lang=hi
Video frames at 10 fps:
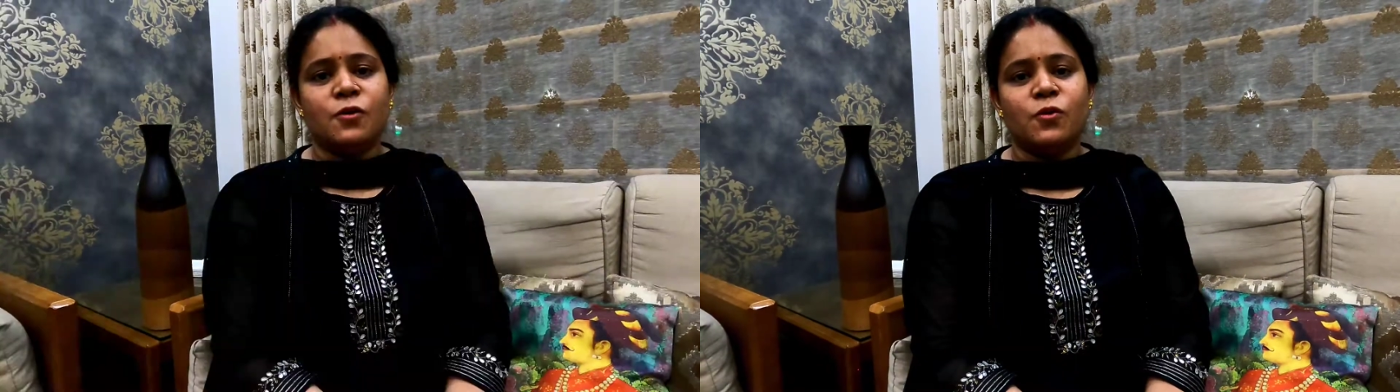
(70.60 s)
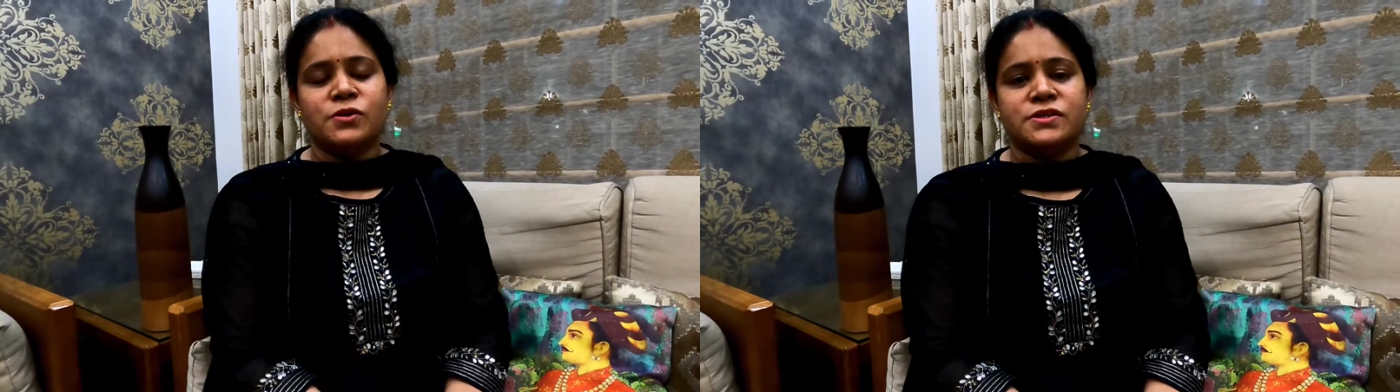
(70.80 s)

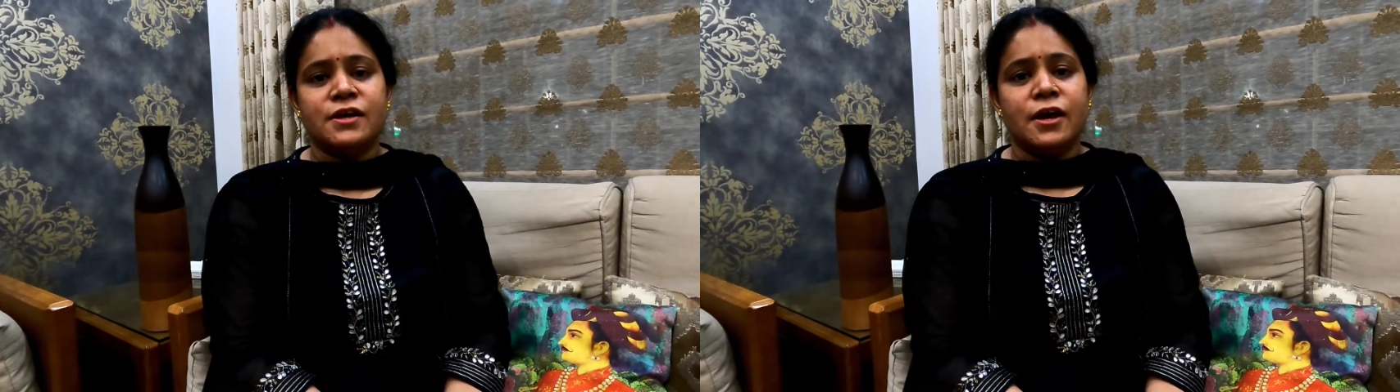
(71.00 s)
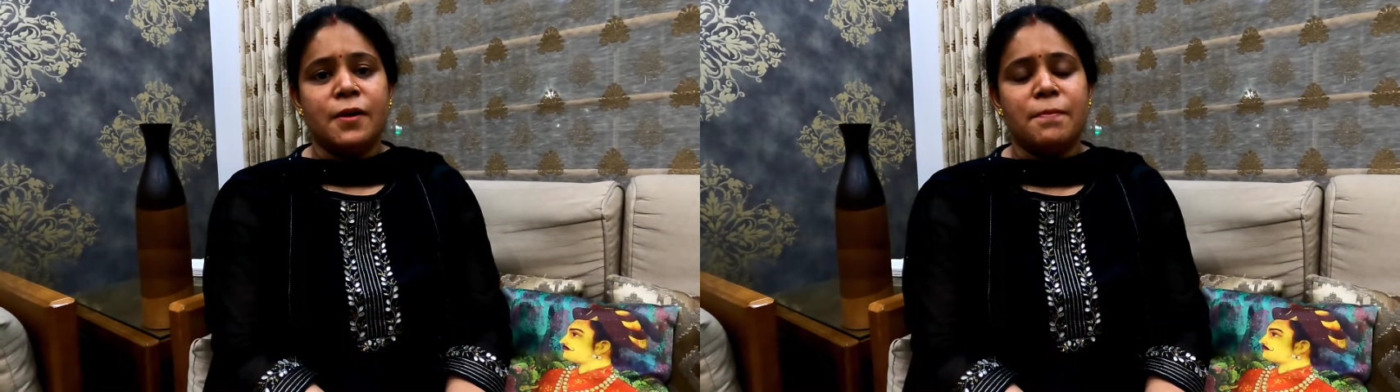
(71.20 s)
ये
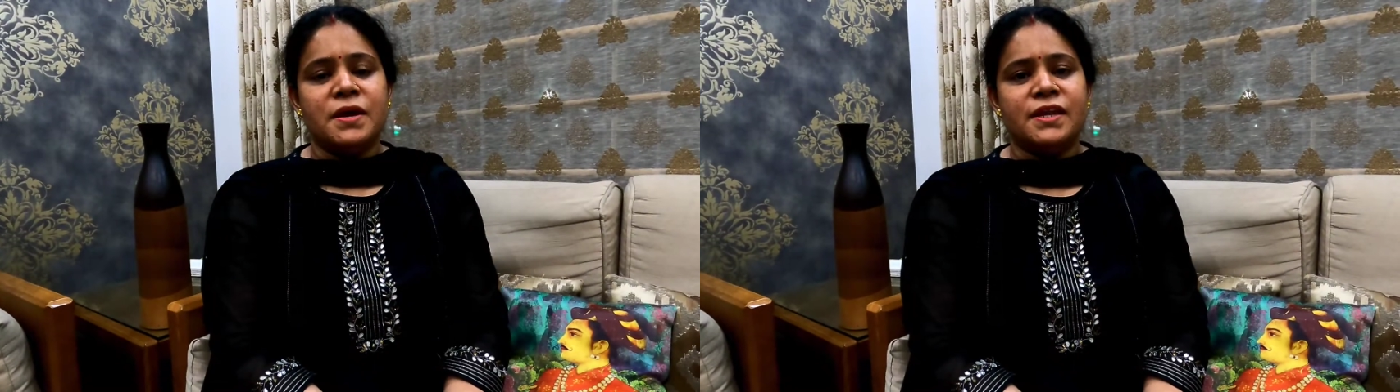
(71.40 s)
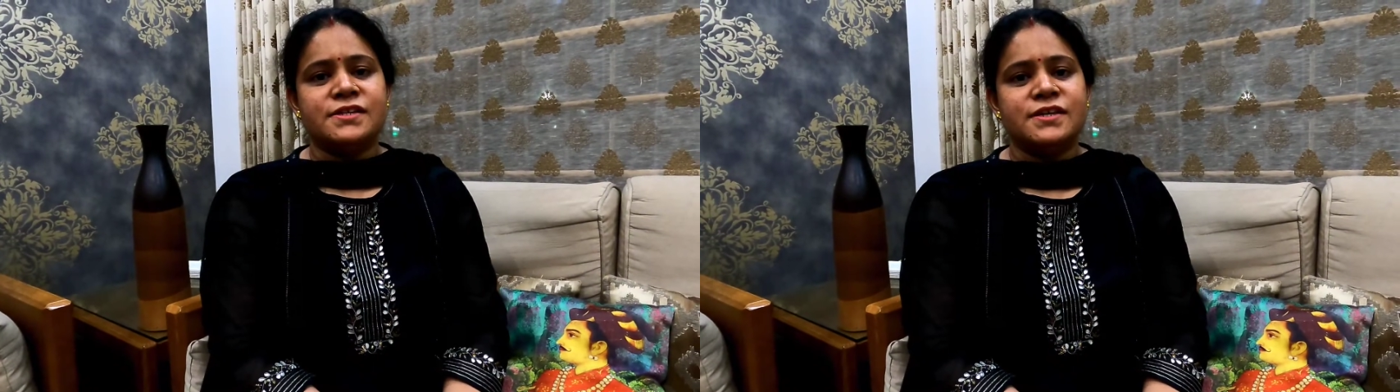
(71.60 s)
कोर्स
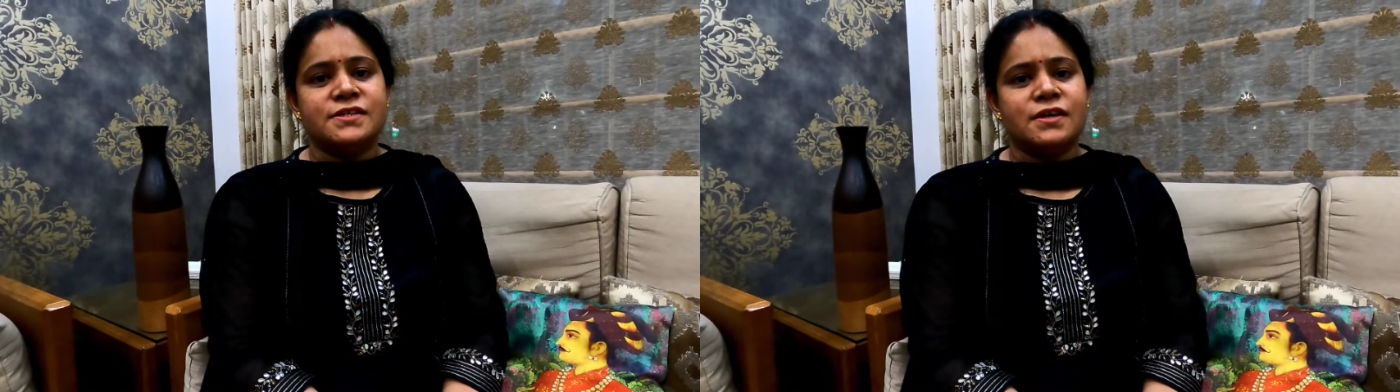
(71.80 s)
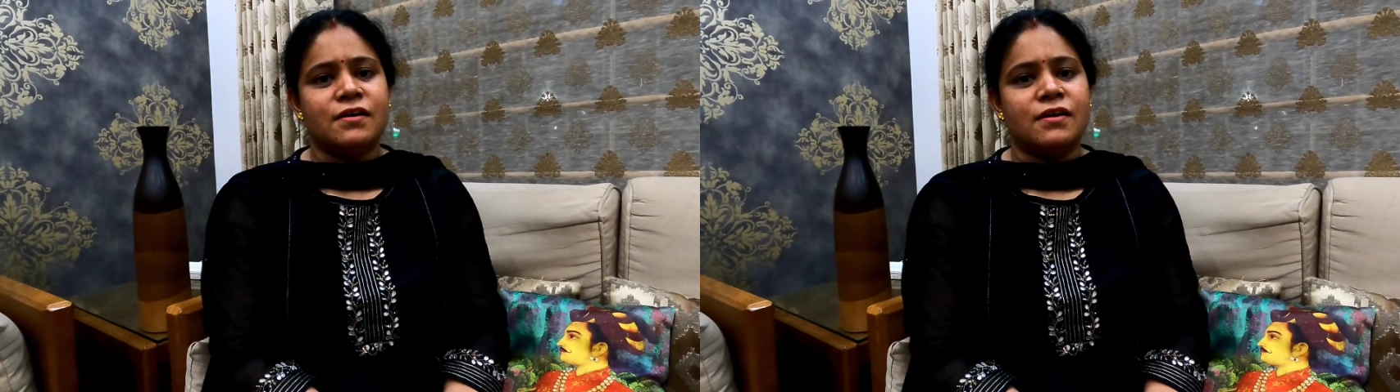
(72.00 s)
मेरे
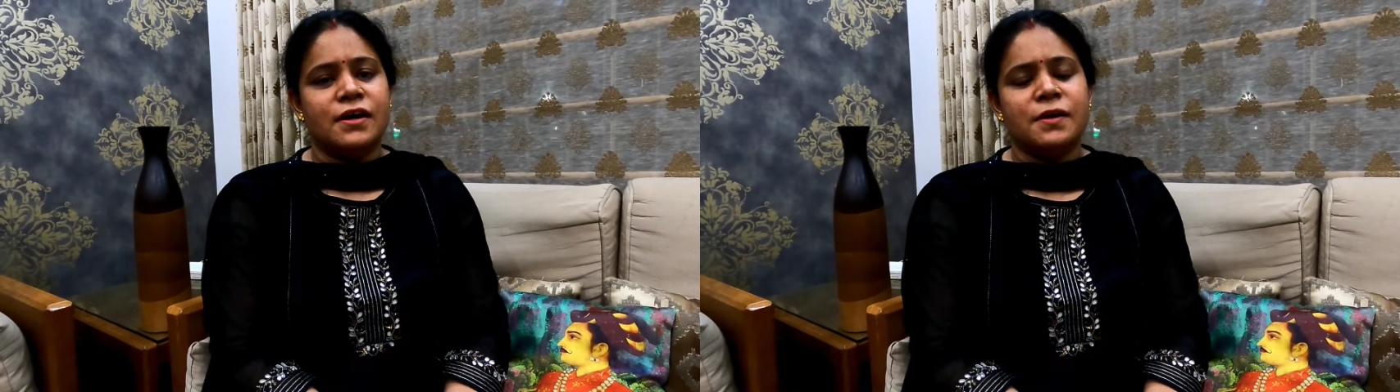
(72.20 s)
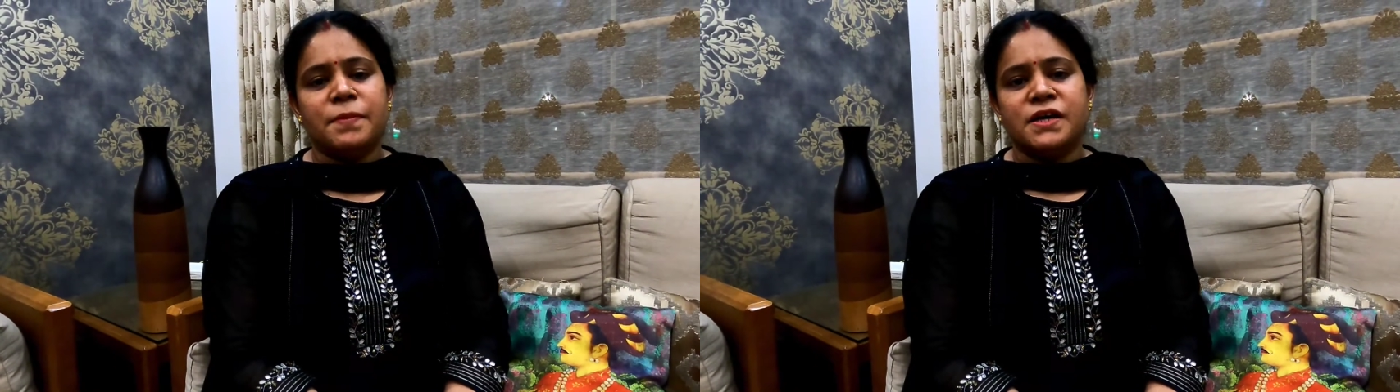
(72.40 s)
जैसे
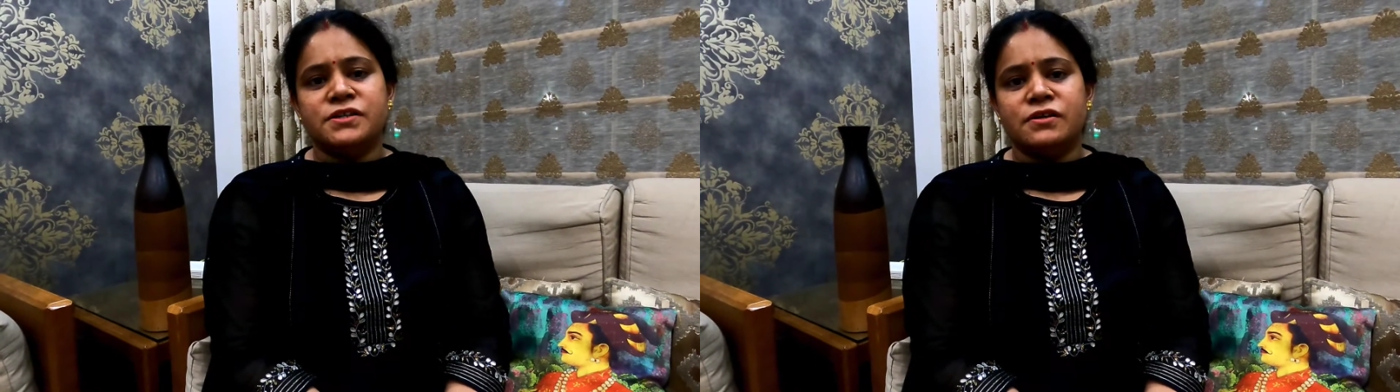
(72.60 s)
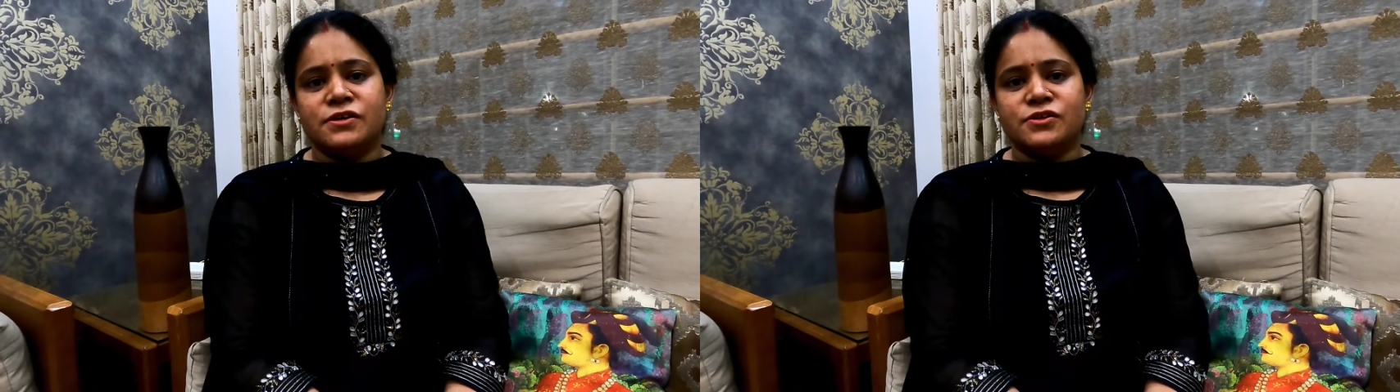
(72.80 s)
कई
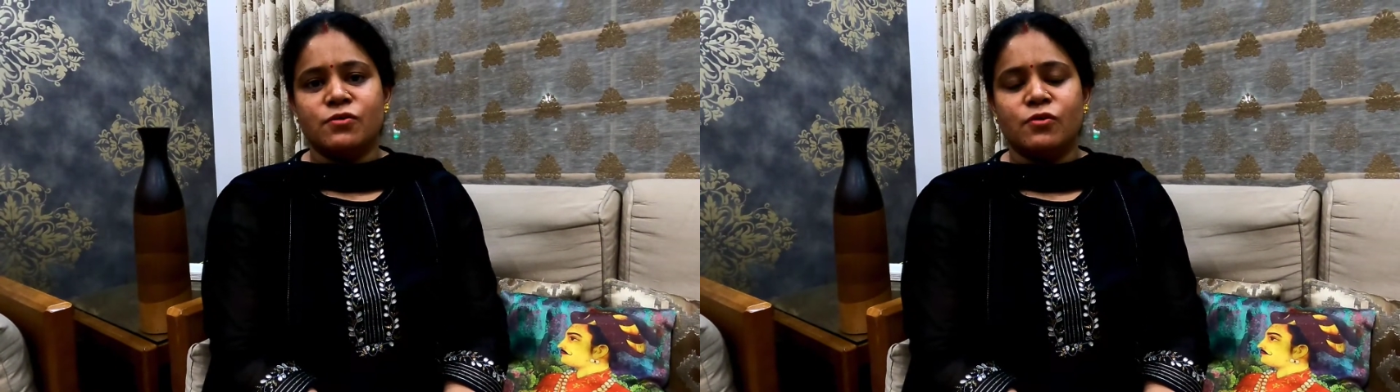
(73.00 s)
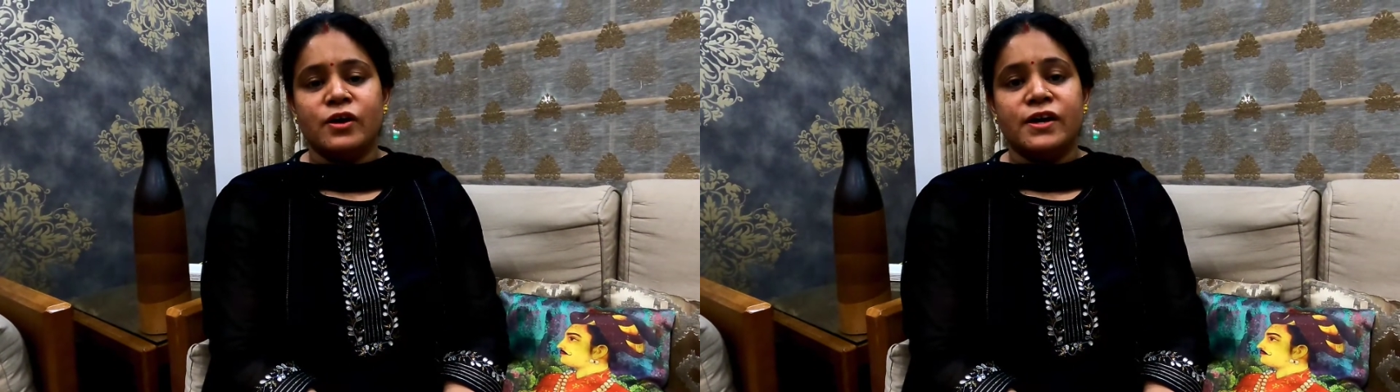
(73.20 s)
पैशनेट्स
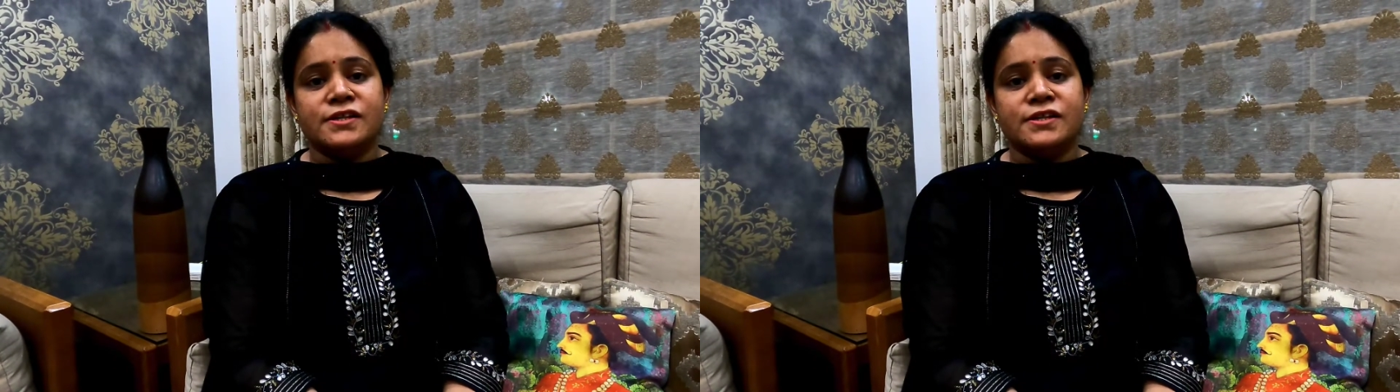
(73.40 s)
को